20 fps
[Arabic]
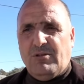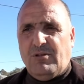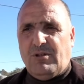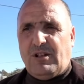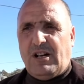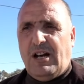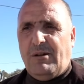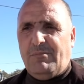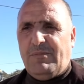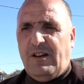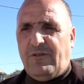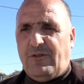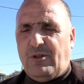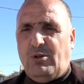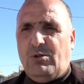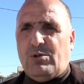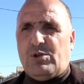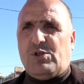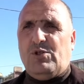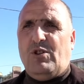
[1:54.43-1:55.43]
وراهم
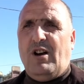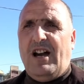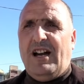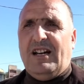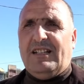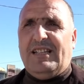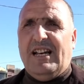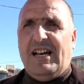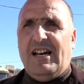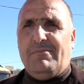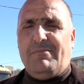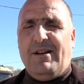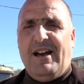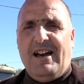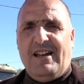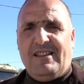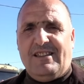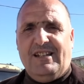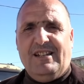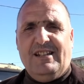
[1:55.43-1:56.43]
يفرحوا سعداء
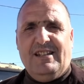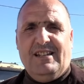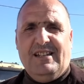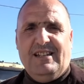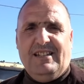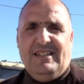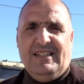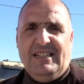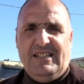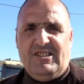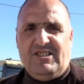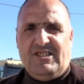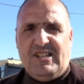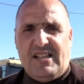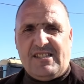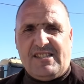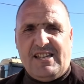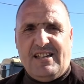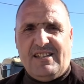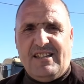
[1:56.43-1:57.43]
بهذا
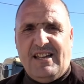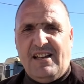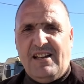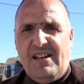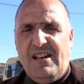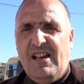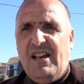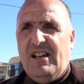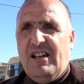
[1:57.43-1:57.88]
الإنجاز هذا